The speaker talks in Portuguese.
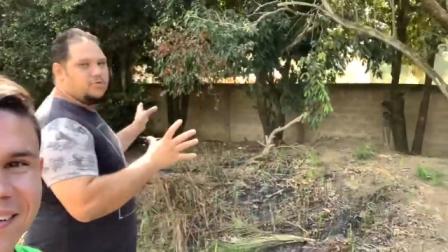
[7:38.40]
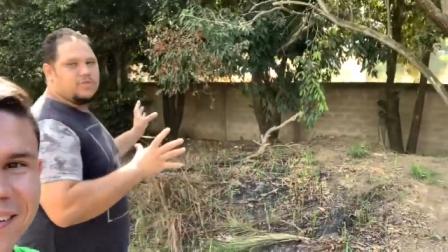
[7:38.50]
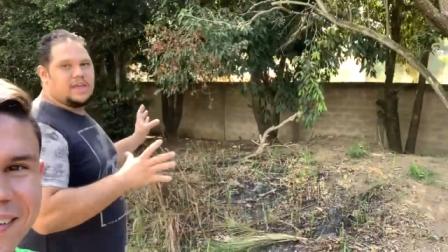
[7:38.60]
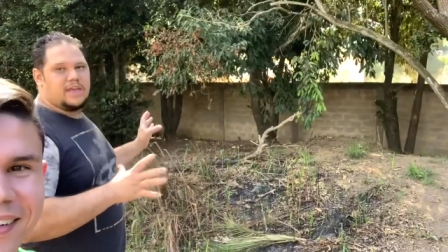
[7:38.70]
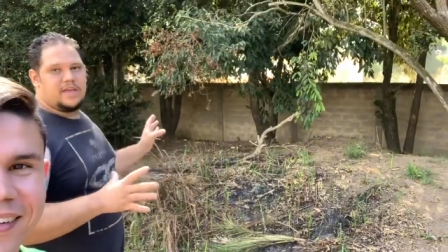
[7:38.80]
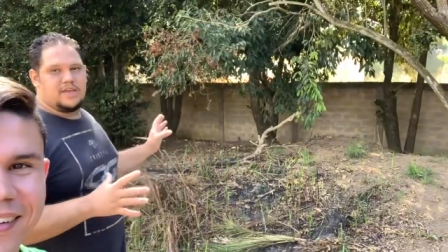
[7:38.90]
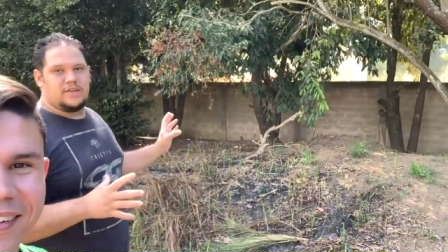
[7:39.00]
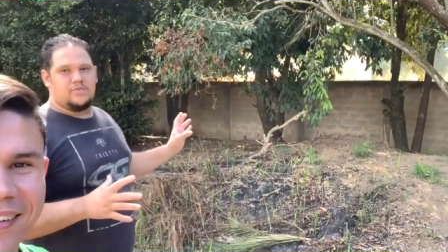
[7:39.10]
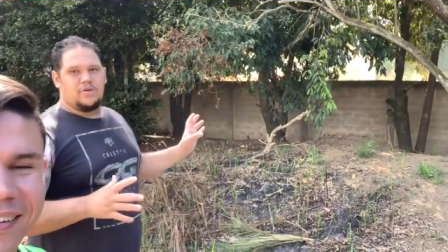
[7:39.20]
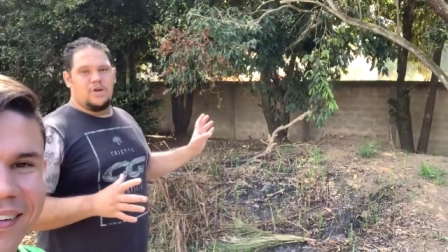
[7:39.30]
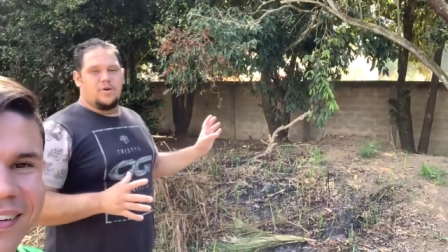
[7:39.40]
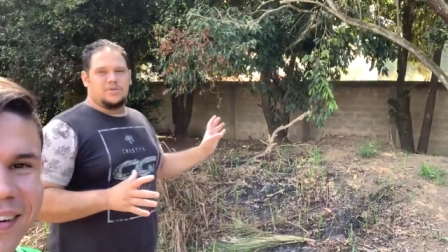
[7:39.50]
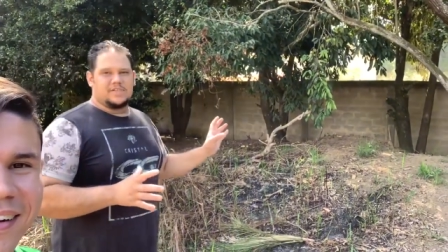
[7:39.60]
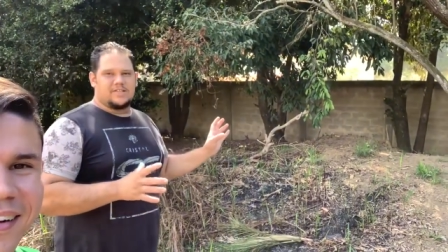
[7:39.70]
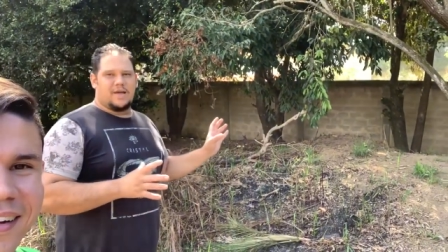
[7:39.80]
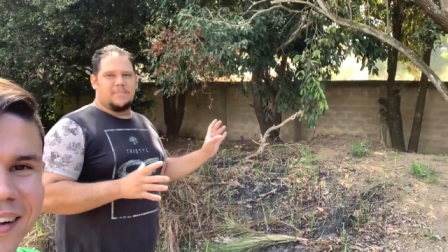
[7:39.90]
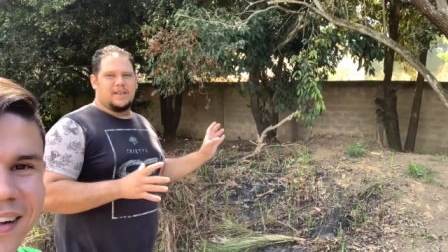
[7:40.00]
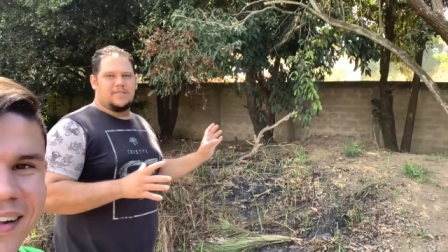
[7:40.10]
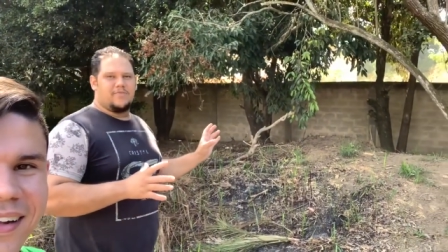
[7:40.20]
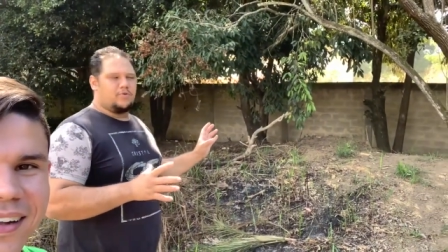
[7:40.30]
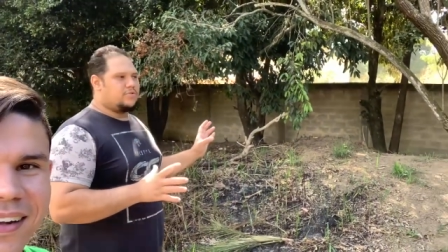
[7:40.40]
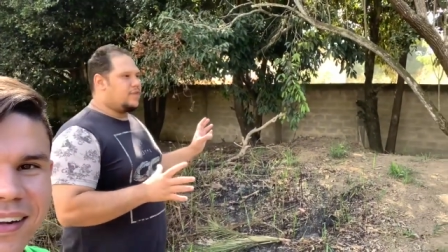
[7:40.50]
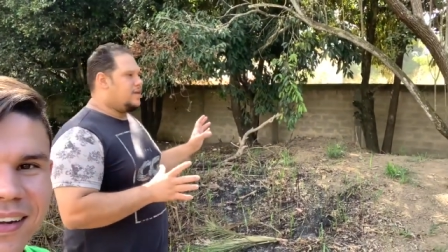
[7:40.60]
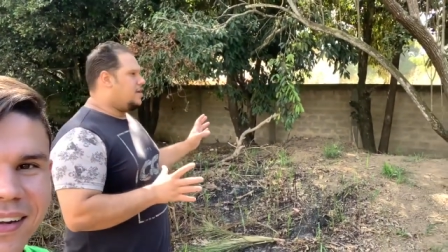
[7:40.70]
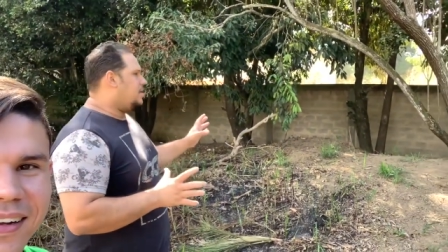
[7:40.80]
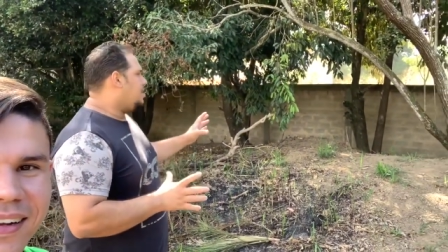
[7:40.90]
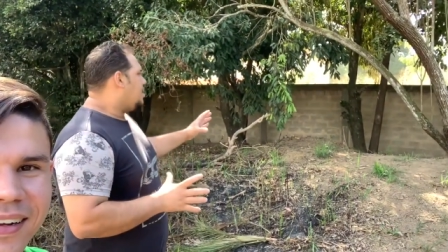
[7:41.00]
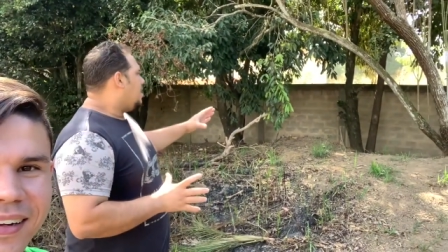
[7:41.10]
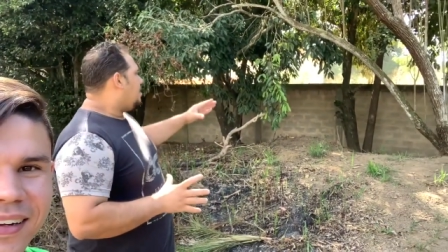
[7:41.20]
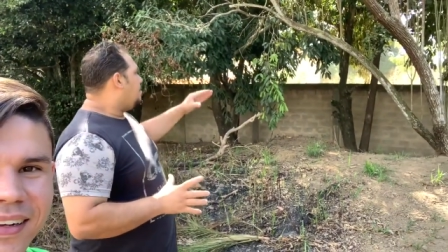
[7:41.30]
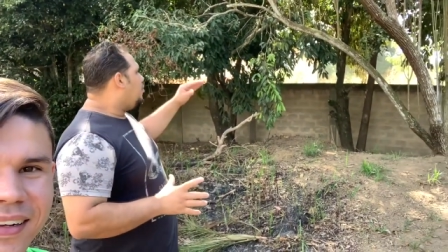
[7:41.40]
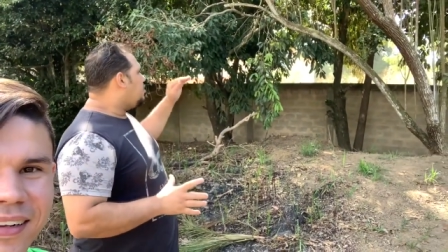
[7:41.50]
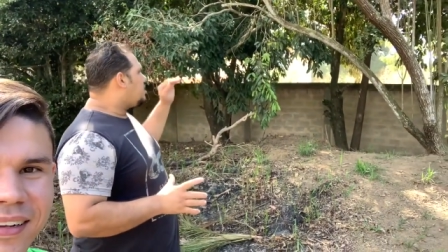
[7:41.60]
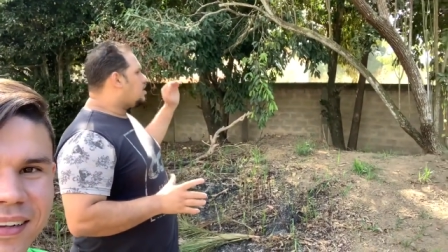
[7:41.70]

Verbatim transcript: terreno, onde as abelhas vão ter muita